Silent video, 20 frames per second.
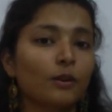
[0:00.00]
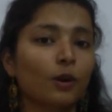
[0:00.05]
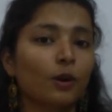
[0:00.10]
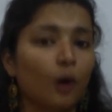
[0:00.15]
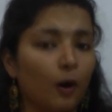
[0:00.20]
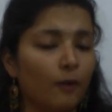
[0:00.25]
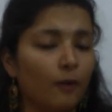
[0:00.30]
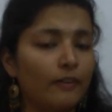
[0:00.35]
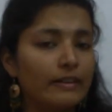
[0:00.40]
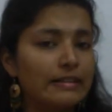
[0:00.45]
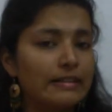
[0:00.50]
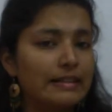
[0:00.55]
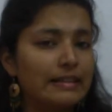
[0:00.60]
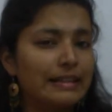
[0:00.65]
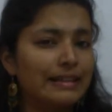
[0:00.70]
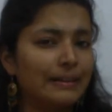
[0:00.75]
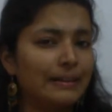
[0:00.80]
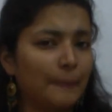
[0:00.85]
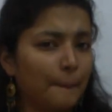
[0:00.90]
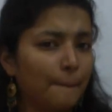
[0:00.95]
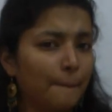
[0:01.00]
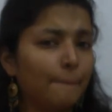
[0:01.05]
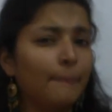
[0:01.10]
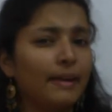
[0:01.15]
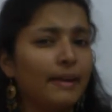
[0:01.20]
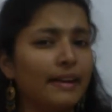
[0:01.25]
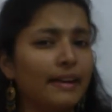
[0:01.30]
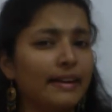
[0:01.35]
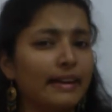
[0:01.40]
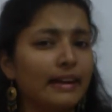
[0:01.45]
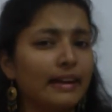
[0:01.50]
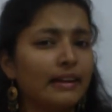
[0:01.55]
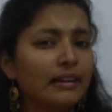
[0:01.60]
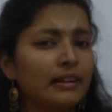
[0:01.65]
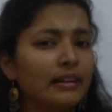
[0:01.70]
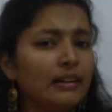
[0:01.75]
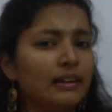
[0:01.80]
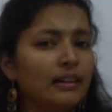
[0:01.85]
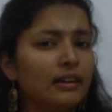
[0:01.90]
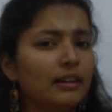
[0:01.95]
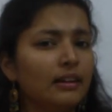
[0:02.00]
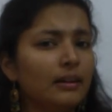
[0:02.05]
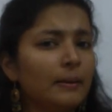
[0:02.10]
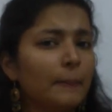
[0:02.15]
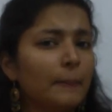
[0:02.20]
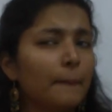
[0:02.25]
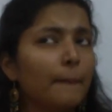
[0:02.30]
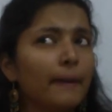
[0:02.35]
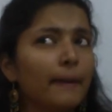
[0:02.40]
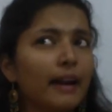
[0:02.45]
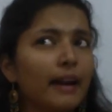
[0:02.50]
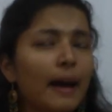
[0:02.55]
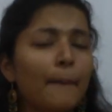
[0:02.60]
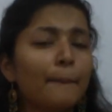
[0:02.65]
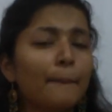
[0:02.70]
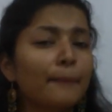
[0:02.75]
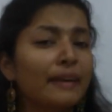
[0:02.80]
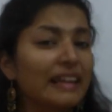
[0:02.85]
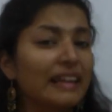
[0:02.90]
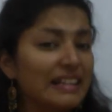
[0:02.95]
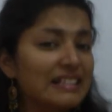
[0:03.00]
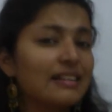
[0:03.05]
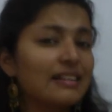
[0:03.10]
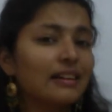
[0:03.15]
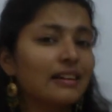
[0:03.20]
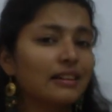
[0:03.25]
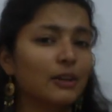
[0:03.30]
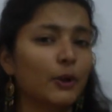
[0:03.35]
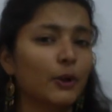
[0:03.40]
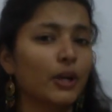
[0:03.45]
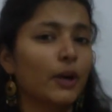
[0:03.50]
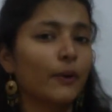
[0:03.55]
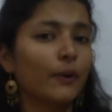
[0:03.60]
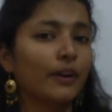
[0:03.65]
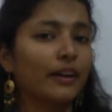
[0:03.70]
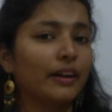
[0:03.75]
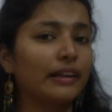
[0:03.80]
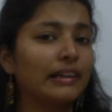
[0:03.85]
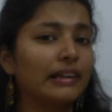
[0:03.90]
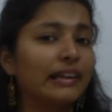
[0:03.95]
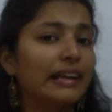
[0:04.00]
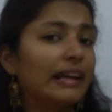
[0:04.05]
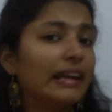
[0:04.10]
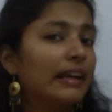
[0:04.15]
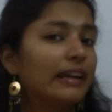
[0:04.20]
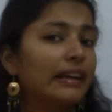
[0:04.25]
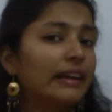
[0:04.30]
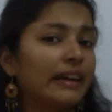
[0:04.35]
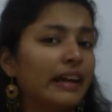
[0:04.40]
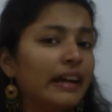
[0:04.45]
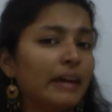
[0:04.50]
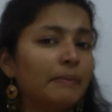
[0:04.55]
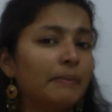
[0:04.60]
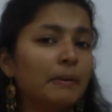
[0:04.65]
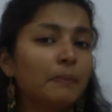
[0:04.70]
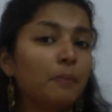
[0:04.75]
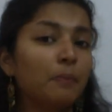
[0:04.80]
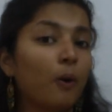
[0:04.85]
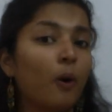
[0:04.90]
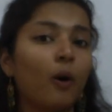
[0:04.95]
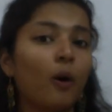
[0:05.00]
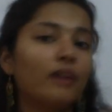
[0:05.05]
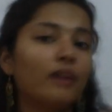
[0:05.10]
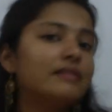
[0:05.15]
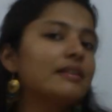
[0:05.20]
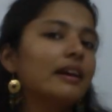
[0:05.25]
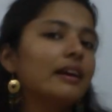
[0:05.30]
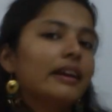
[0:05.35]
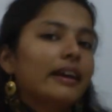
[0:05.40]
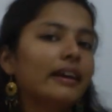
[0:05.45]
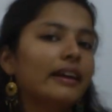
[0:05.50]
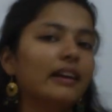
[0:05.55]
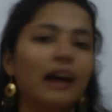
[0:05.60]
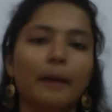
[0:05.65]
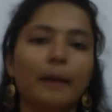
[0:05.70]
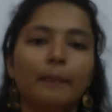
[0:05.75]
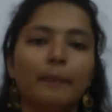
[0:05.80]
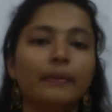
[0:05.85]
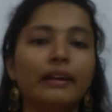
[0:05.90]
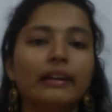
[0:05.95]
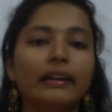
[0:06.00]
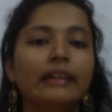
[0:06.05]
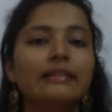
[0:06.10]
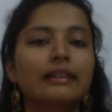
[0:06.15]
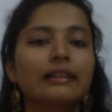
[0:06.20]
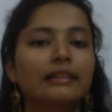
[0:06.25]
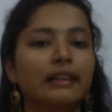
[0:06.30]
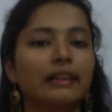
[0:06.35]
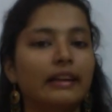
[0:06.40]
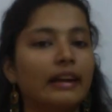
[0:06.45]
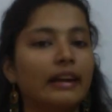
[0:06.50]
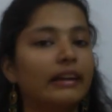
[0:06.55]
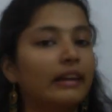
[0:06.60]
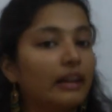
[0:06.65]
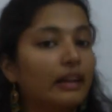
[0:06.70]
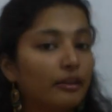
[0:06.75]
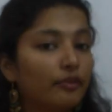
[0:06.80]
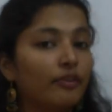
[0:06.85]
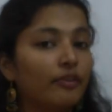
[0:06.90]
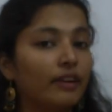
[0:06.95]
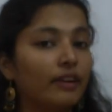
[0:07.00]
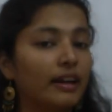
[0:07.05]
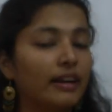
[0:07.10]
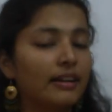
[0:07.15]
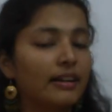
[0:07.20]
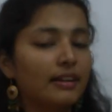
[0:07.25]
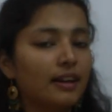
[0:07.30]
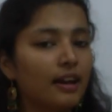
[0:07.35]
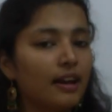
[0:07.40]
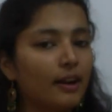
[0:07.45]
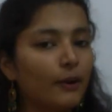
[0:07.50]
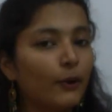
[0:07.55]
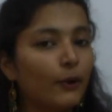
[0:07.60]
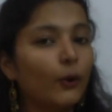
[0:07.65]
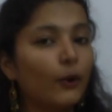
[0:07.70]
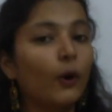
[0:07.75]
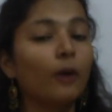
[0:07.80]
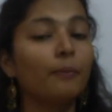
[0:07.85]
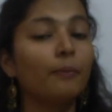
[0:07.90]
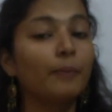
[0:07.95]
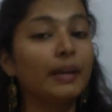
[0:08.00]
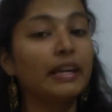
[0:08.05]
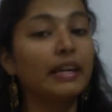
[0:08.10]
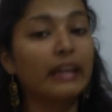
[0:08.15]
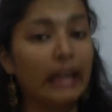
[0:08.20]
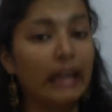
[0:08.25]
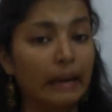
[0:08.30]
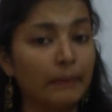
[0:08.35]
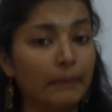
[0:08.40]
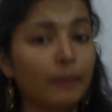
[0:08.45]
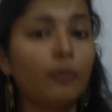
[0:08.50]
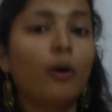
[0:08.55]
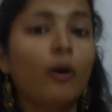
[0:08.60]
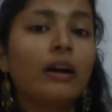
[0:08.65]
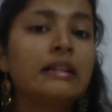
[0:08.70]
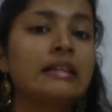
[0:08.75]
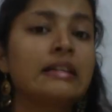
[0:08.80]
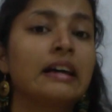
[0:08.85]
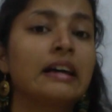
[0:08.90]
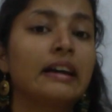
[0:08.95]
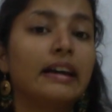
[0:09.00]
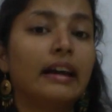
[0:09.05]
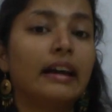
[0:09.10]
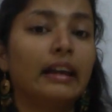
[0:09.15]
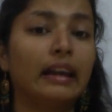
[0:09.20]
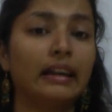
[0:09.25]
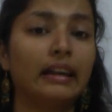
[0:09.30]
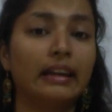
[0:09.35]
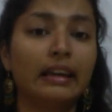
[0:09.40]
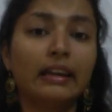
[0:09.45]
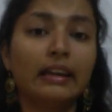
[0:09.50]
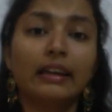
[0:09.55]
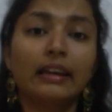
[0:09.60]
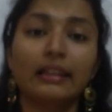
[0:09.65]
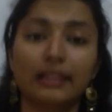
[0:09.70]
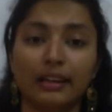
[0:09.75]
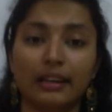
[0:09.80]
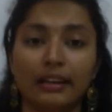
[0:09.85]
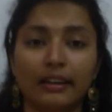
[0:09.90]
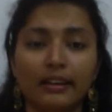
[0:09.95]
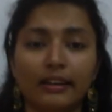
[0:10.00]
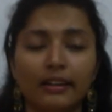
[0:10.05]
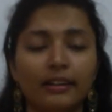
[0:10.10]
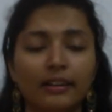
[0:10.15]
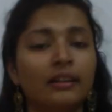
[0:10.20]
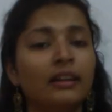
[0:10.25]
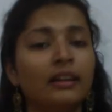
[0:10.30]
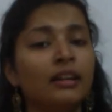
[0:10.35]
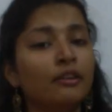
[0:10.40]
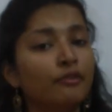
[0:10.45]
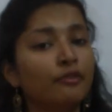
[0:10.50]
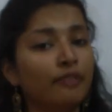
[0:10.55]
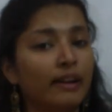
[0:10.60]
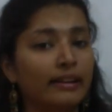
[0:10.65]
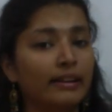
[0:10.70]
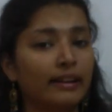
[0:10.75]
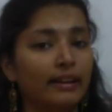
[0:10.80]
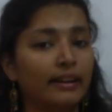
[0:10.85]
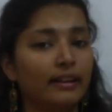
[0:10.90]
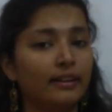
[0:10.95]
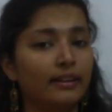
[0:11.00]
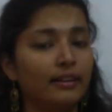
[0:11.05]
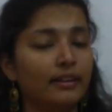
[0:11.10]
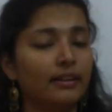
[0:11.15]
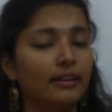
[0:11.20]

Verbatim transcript: ऑब्वियसली बी के पर आप गिन सकते हो क्या उन्हें ए के हेयर भी बहुत सारे हैं आप गिन नहीं सकते यानी कि इन्फिनाइट और बी के हेयर भी बहुत सारे हैं यानी कि कितने इनफाइनाइट